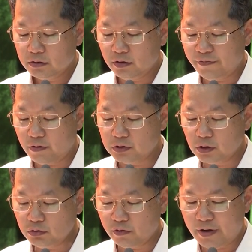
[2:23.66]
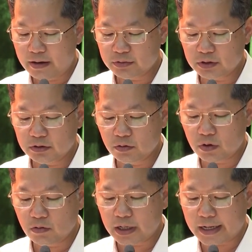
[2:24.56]
rồi phòng chống tội phạm sử dụng
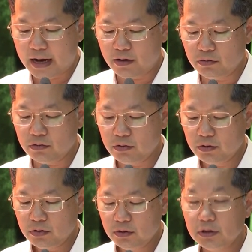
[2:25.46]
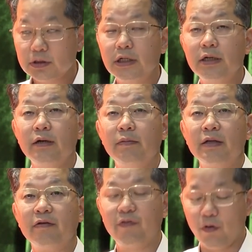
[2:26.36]
công nghệ cao trên địa
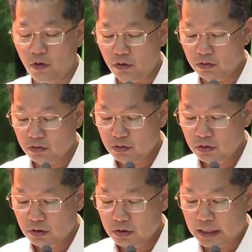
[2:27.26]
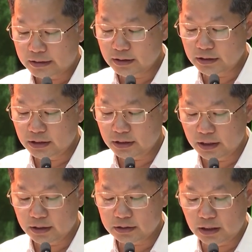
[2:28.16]
bàn thành phố là những chỉ
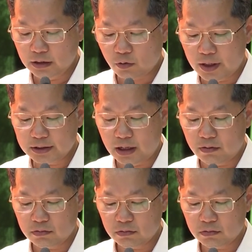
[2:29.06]
thị rất là quan trọng